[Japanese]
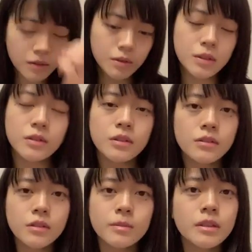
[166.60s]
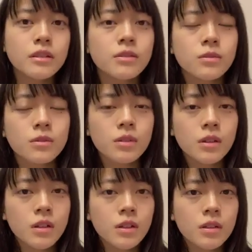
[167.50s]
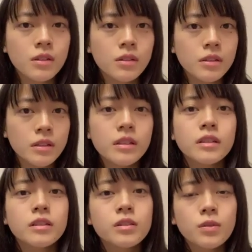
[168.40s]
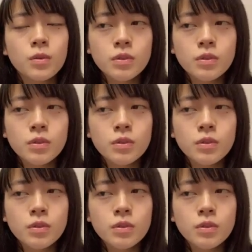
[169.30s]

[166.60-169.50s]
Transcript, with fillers: と一緒にグアム行ったんですけど、